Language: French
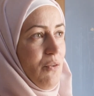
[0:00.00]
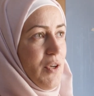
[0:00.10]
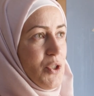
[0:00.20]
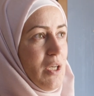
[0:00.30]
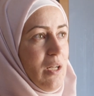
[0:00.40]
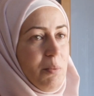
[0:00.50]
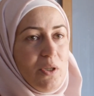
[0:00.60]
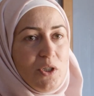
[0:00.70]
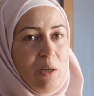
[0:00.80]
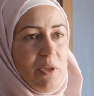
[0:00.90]
mais aussi pour
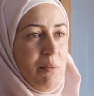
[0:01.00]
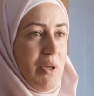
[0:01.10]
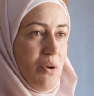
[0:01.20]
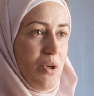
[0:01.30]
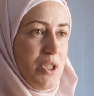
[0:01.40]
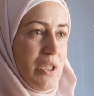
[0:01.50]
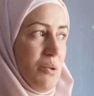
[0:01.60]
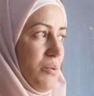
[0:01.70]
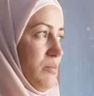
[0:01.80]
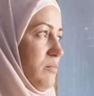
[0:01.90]
les enfants et leurs
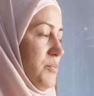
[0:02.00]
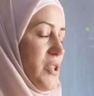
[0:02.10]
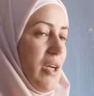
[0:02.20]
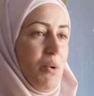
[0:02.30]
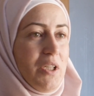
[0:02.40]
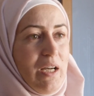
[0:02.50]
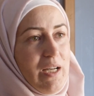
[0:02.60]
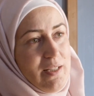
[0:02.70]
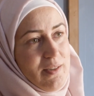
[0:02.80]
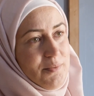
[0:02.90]
parents. Si Dieu le